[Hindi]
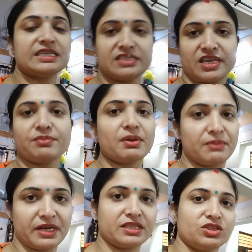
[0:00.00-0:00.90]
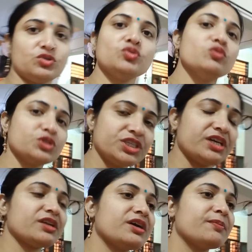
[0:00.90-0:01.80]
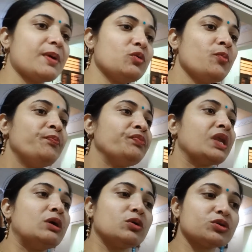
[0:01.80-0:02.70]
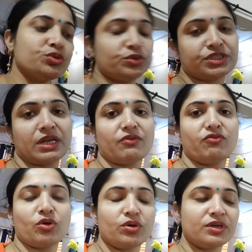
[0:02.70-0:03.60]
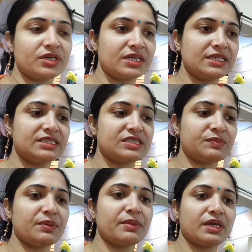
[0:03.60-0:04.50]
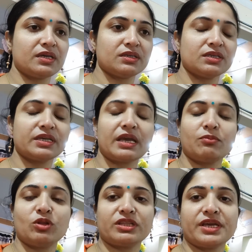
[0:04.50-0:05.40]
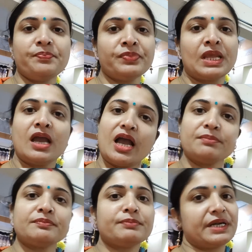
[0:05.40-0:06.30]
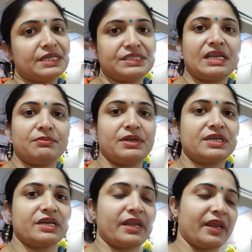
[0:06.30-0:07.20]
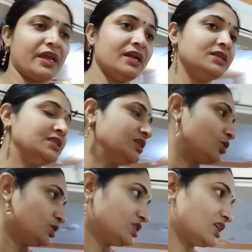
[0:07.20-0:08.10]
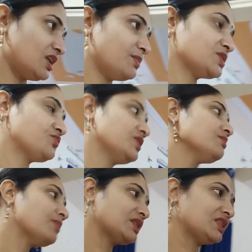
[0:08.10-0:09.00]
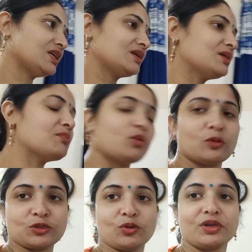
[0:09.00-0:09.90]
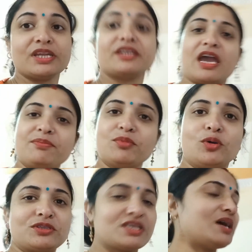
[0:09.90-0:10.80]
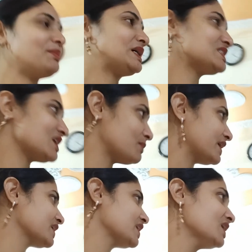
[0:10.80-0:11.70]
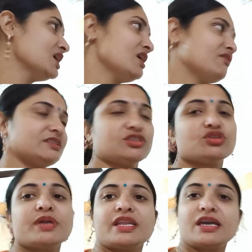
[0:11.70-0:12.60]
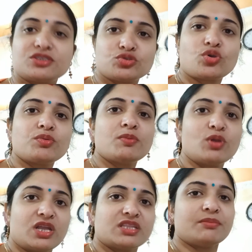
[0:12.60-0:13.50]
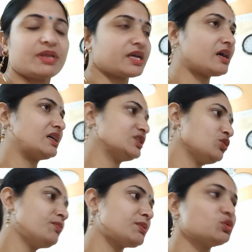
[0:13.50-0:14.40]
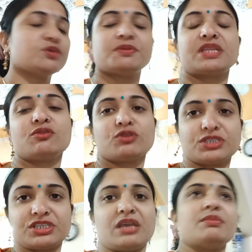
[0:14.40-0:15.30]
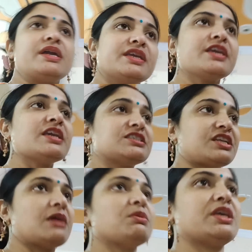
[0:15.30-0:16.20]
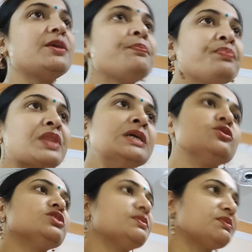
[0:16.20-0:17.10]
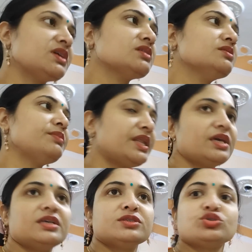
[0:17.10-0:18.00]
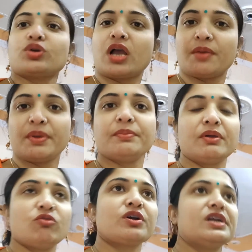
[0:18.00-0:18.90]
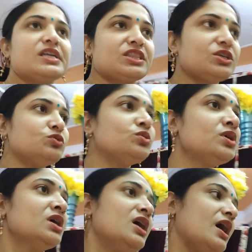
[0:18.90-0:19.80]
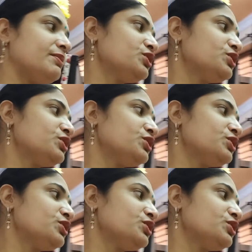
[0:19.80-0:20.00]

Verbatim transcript: जैसे कि मैं बनाती हूँ वो शेयर कर पाऊँ और दूसरा वो कि जिसमें मैं क्या बोलते हैं हम बर्थडे सेलिब्रेट करेंगे तो जी चलिए बस फिर बातें बहुत होगी टाइम बहुत कम है सब आएंगे वैसे तो मैंने आशु को भी बोला था मैंने कहा आ जाओ पर मुझे पता नहीं वो किस टाइम आएगी किस टाइम नहीं तो जब तक मेरे जो काम है मैं वो कर लेती हूँ अभी